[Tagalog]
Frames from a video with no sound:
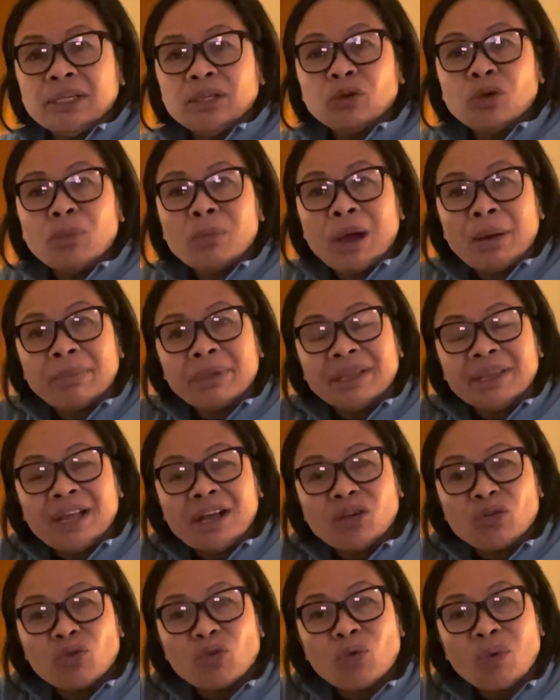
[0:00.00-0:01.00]
gumamit lang
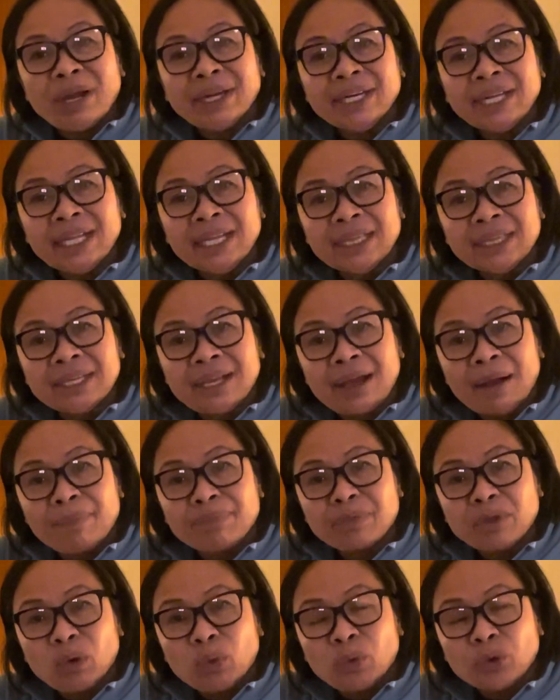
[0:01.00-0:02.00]
kung 1-8 cup
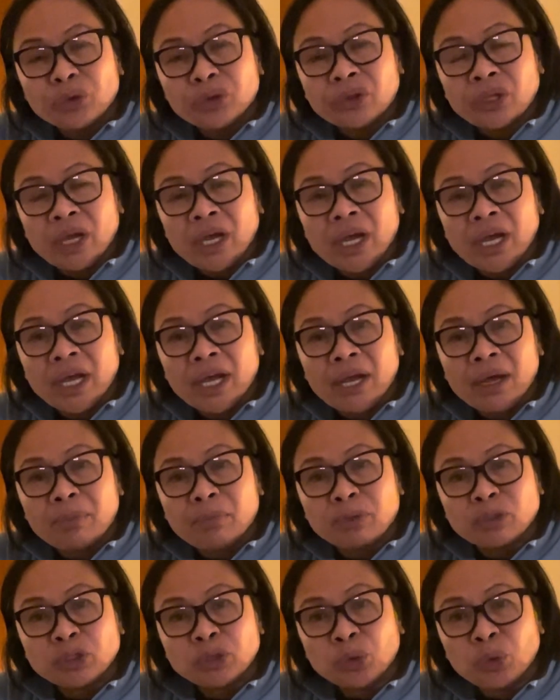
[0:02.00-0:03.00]
na uh,
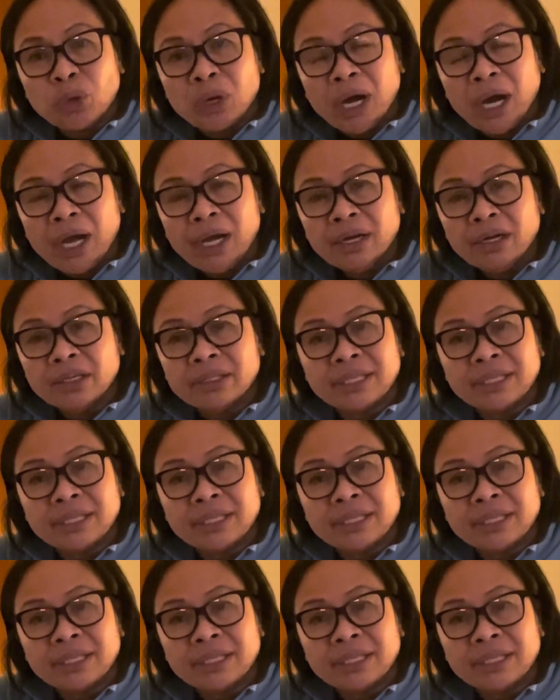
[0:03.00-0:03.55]
sugar.